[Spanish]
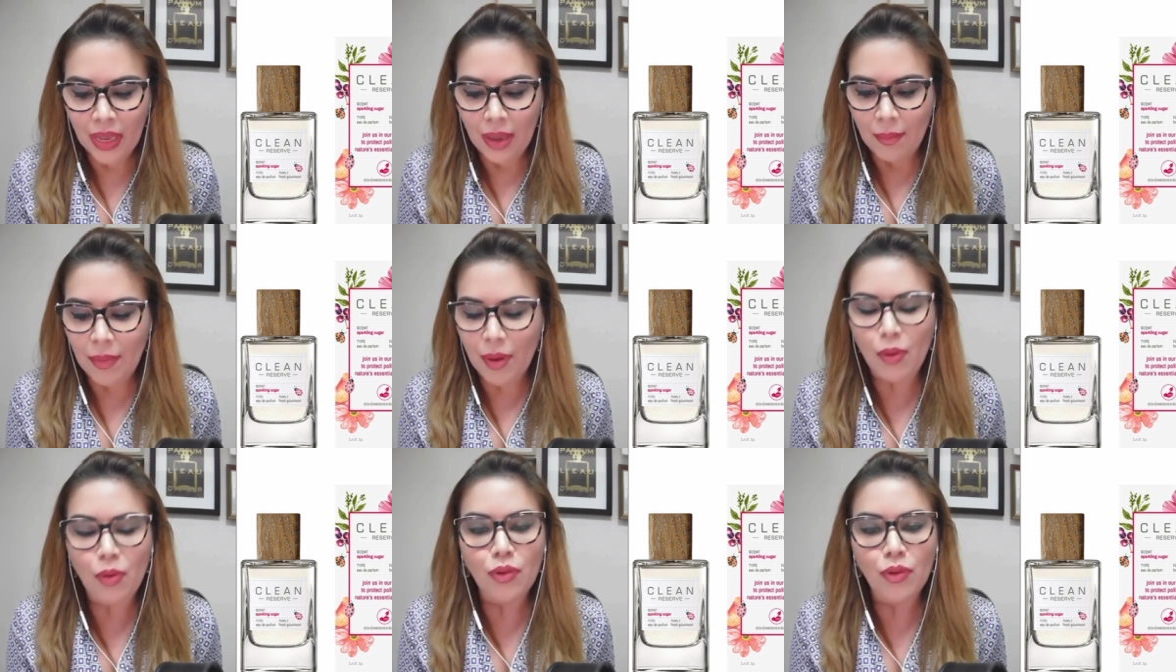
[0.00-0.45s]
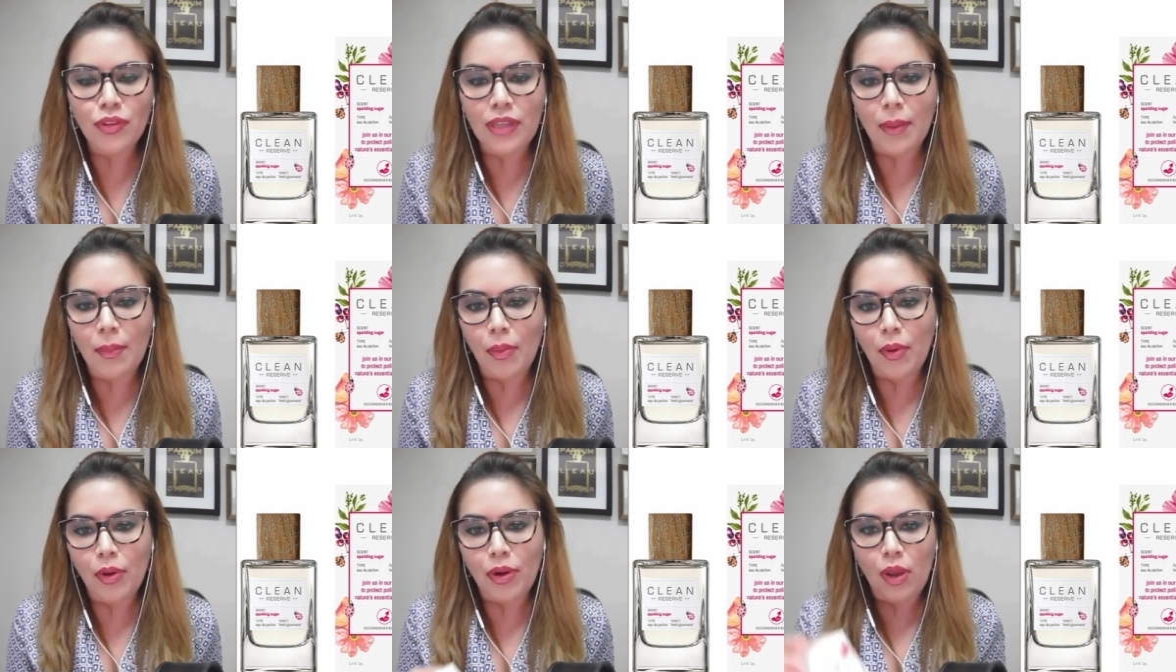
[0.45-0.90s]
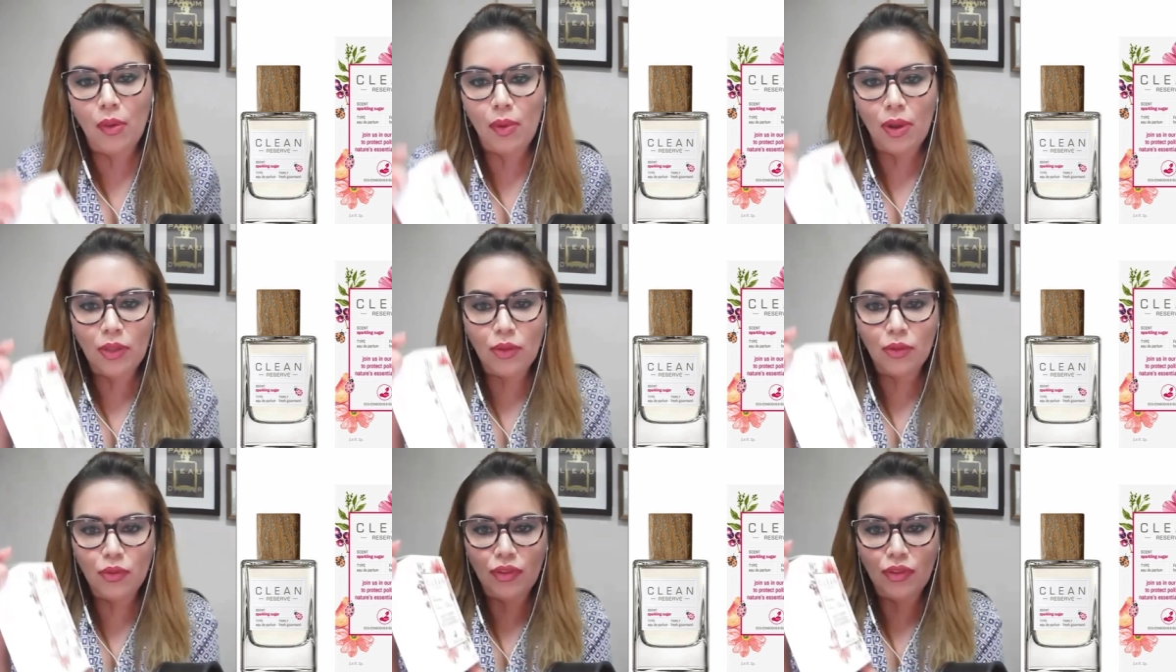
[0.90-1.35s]
Me gusta porque
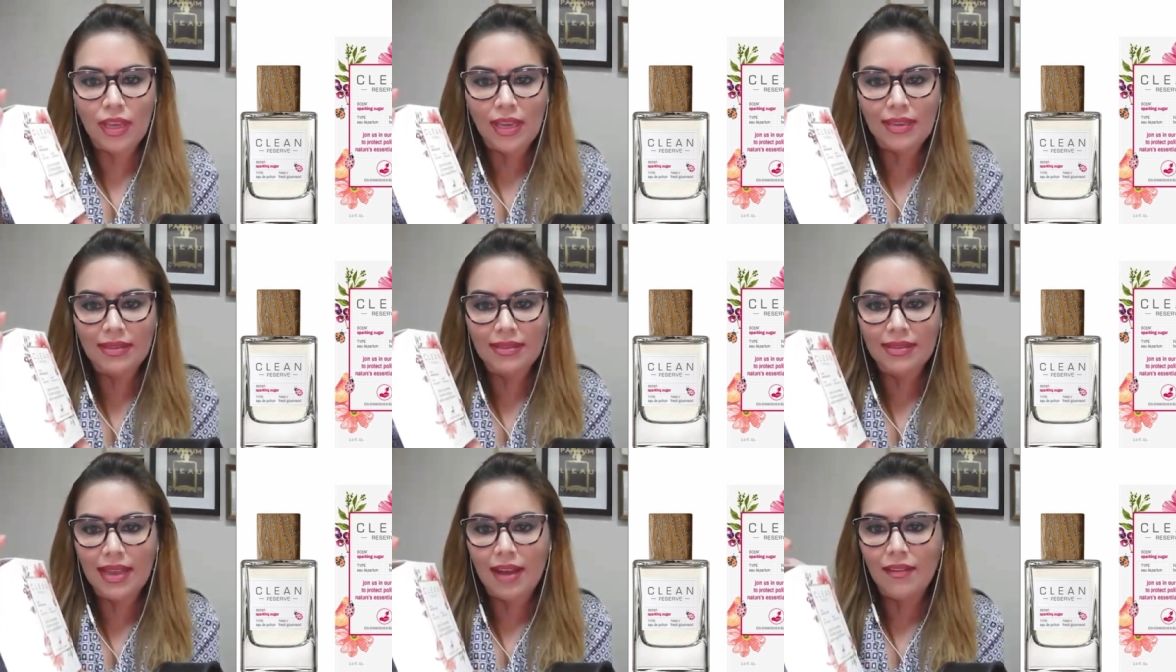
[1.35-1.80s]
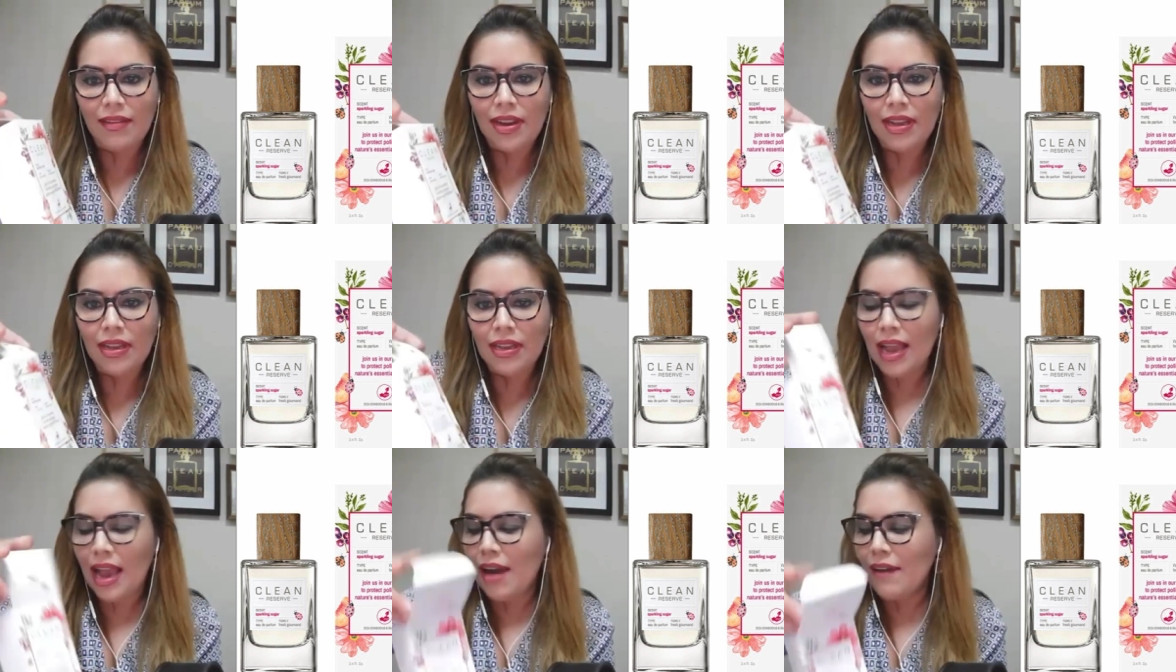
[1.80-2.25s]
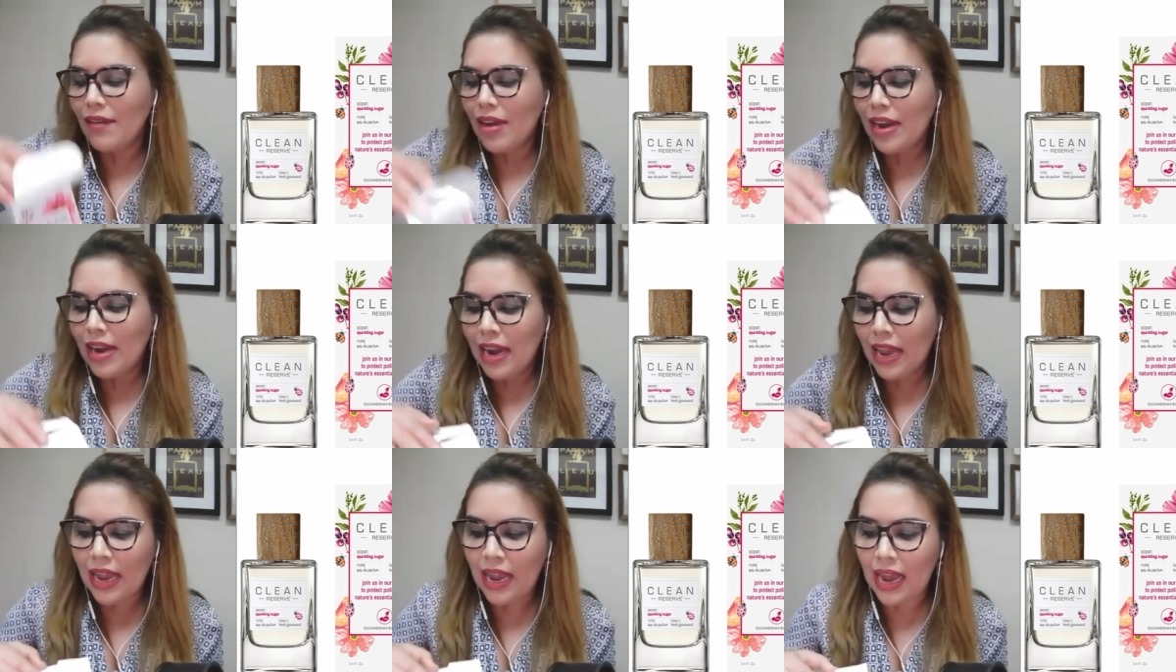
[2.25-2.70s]
cuando ustedes abren,
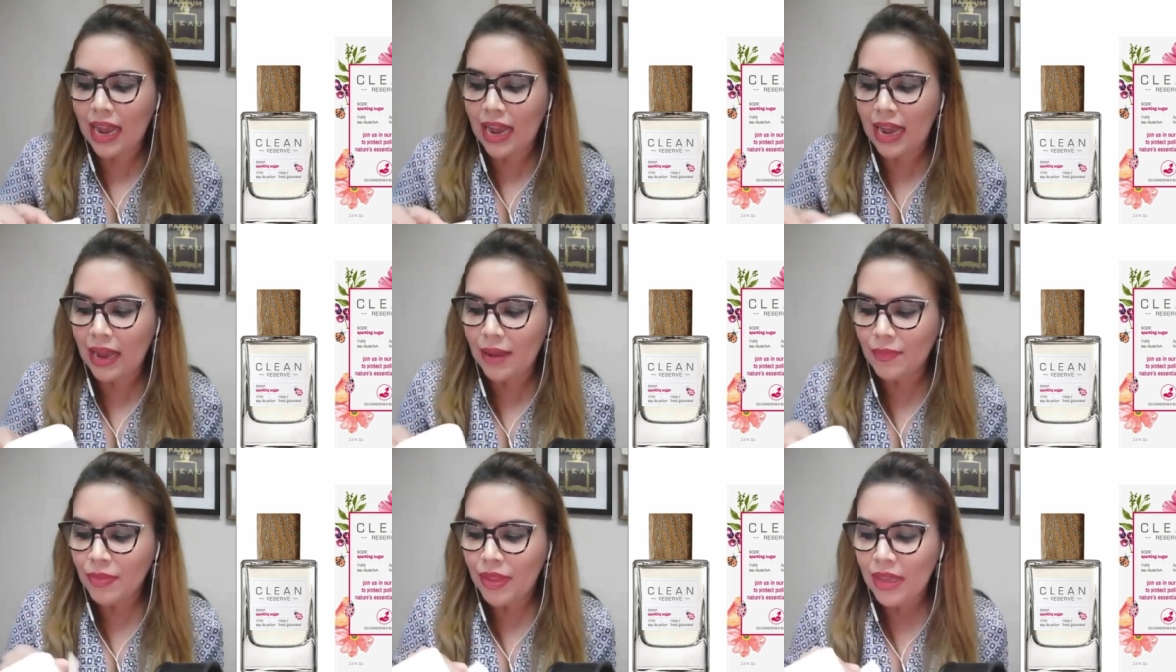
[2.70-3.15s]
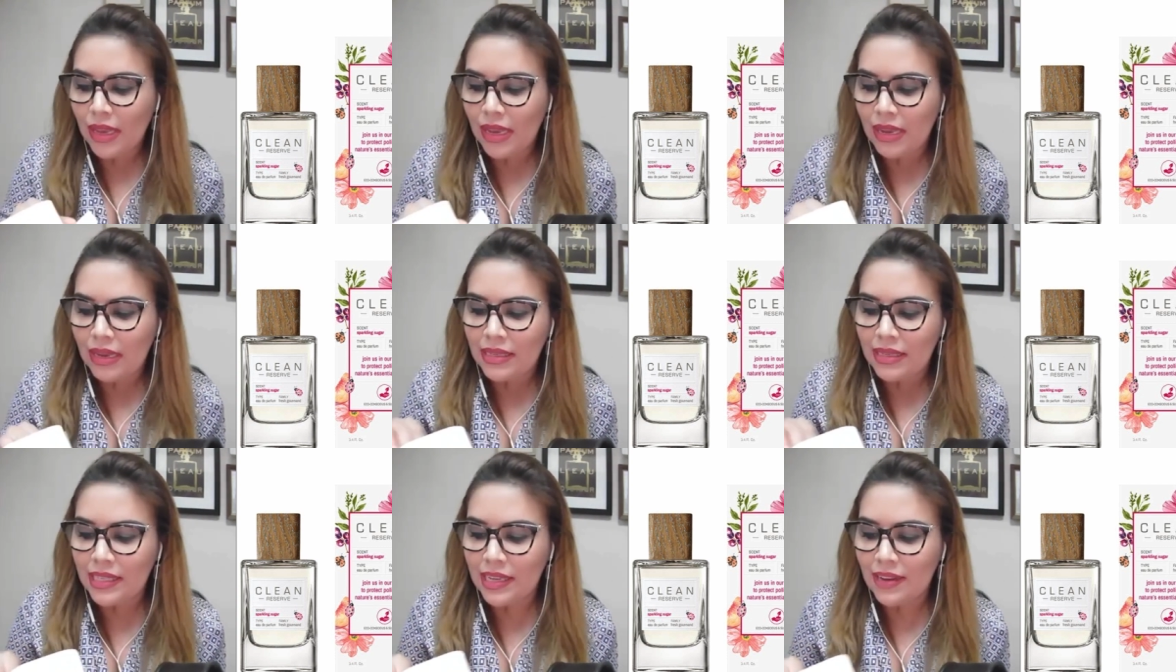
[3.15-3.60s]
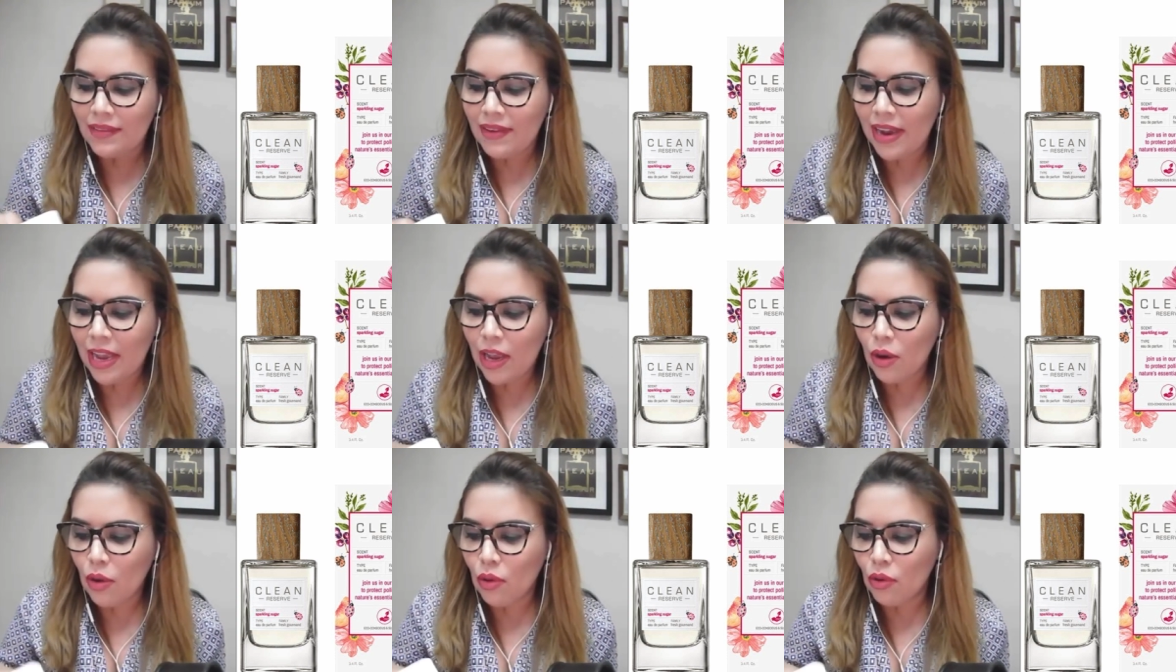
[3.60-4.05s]
abren la caja, se van
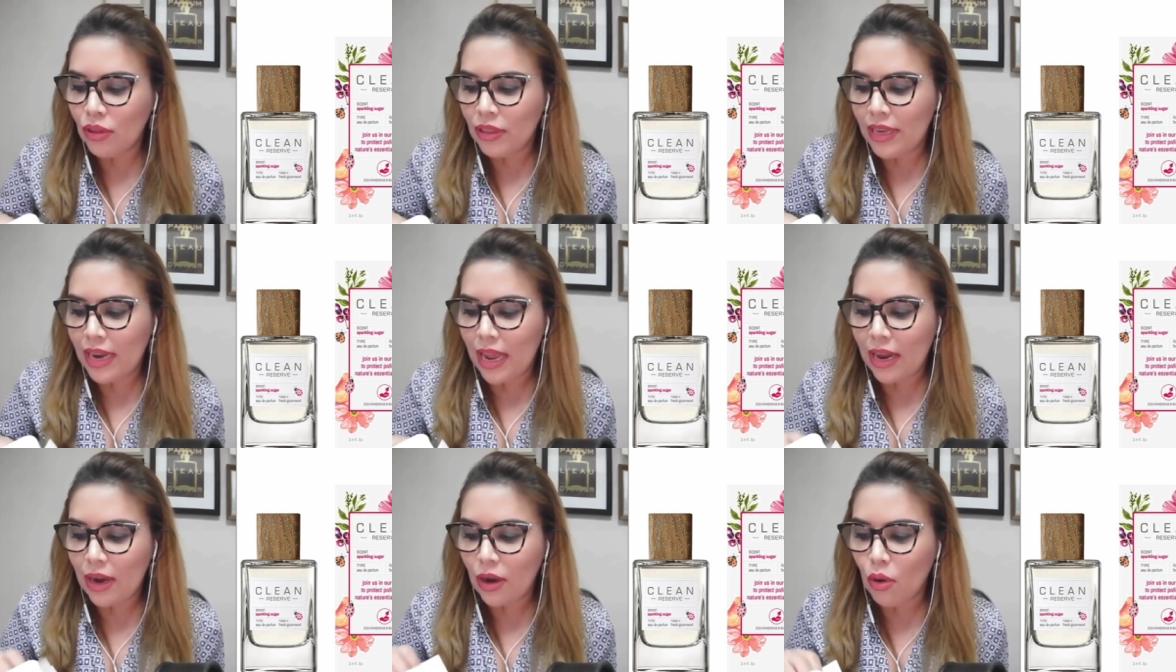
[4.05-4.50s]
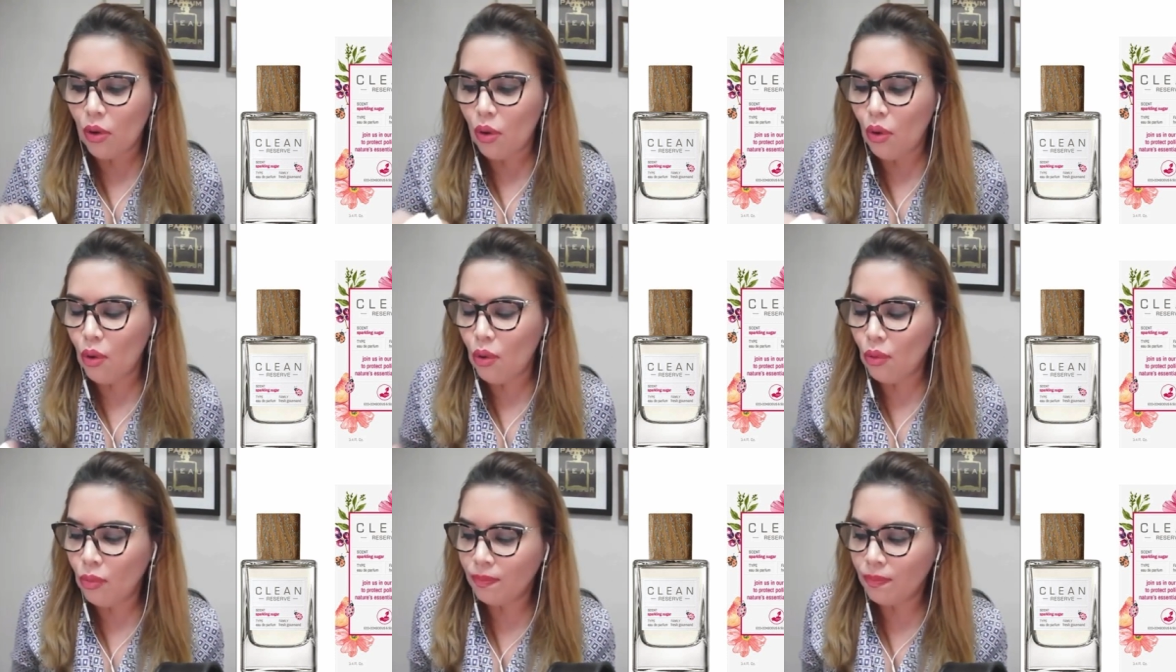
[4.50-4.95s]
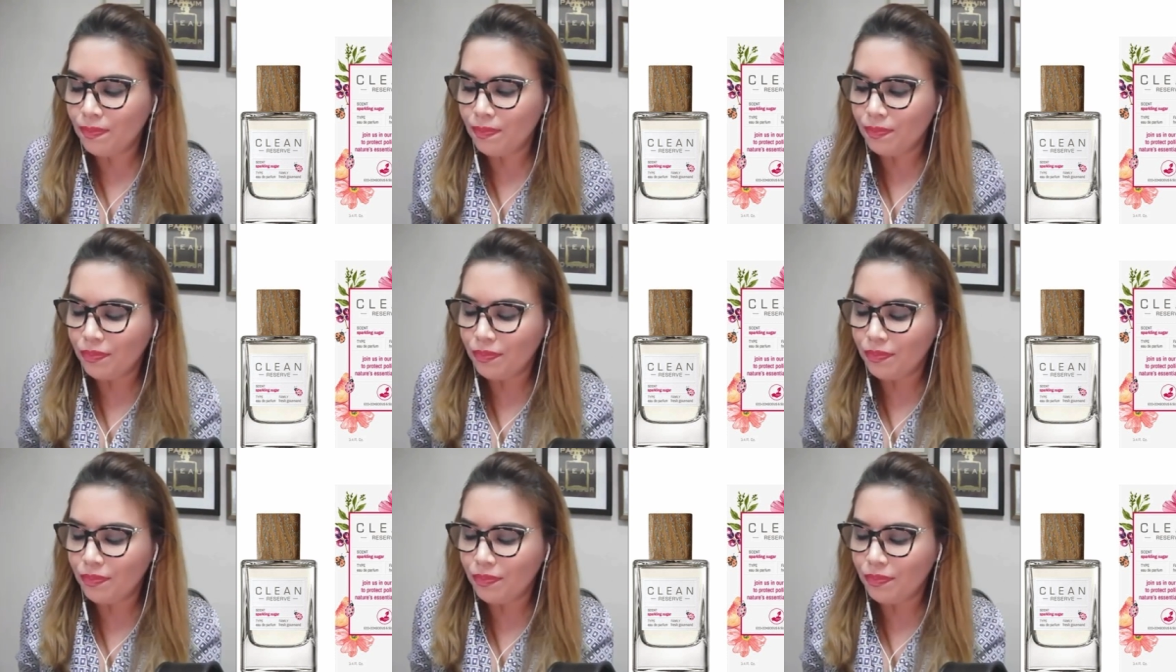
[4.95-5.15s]
a encontrar con,